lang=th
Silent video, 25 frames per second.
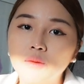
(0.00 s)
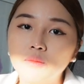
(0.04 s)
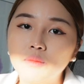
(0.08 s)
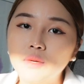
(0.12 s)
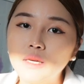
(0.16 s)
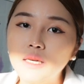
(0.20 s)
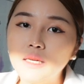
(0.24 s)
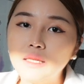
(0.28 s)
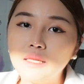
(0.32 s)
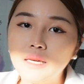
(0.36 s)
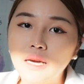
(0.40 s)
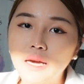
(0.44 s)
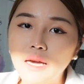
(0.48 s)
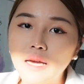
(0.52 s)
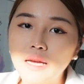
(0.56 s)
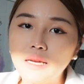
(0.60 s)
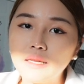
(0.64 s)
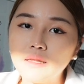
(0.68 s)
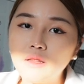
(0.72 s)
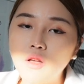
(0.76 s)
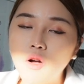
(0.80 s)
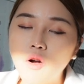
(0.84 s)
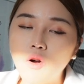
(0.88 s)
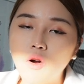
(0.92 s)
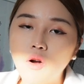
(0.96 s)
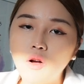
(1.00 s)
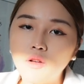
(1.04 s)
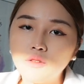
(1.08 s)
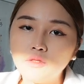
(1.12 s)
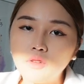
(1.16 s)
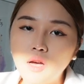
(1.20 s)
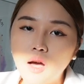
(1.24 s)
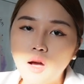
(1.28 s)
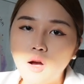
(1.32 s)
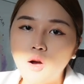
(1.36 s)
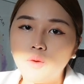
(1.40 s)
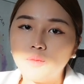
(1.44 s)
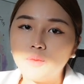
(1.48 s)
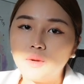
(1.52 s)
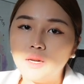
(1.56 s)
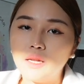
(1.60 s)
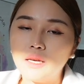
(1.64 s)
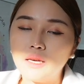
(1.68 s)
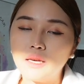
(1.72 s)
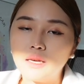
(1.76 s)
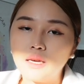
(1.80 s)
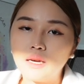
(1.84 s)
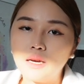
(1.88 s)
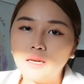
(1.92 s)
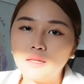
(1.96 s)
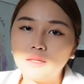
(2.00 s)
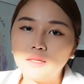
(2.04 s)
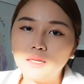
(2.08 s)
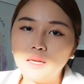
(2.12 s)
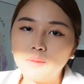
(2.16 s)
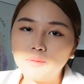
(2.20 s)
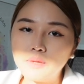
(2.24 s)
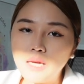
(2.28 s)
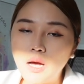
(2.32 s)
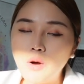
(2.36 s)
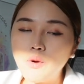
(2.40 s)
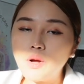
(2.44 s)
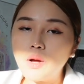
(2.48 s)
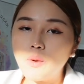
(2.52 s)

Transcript: พรีเทสลองข้อสอบอะไรอย่างเงี้ยเทียบเท่า